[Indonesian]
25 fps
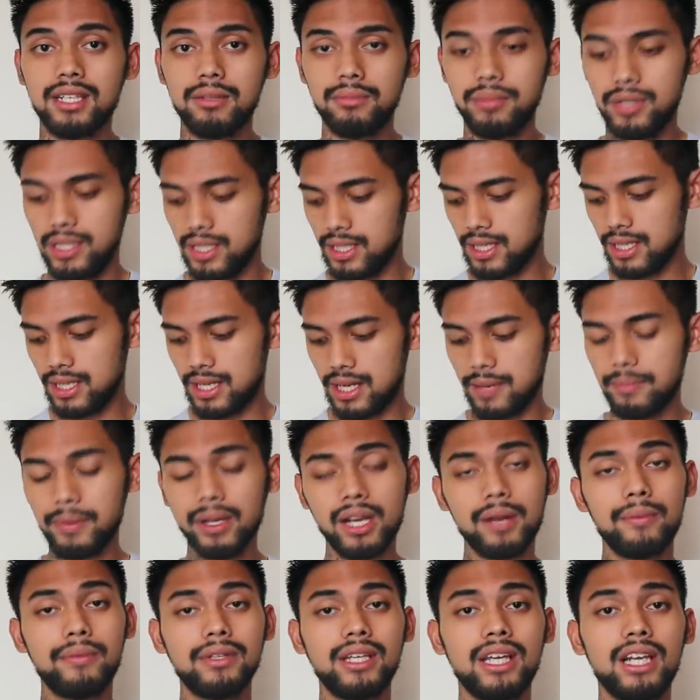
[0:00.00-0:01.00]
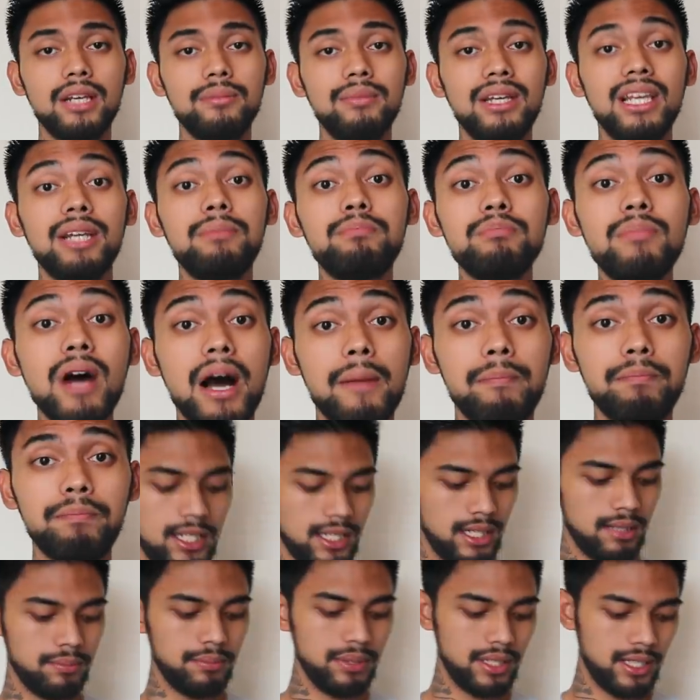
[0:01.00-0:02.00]
lebih apa namanya, lebih lembab,
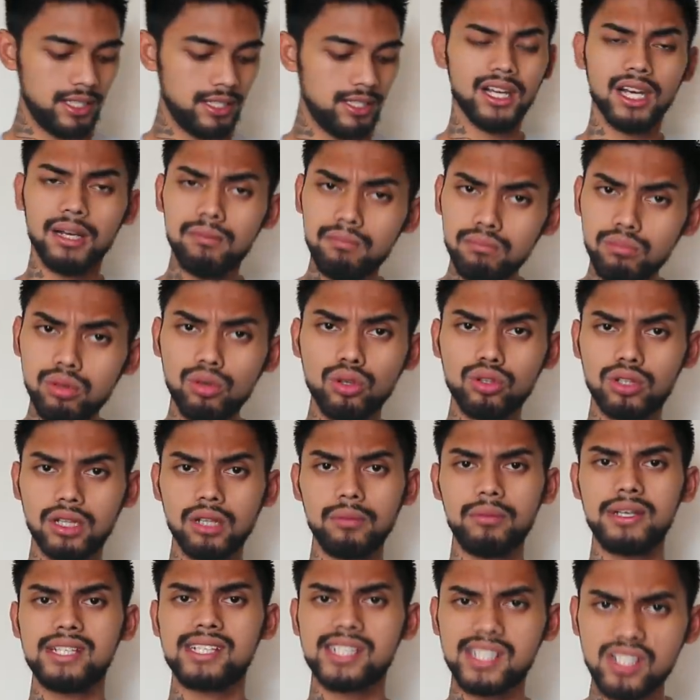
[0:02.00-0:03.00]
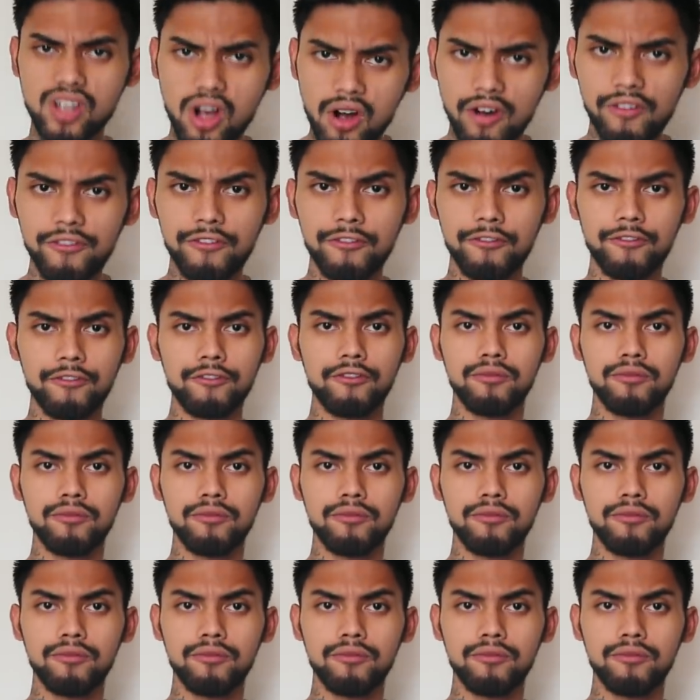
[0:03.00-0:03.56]
lebih lembut, lebih soft.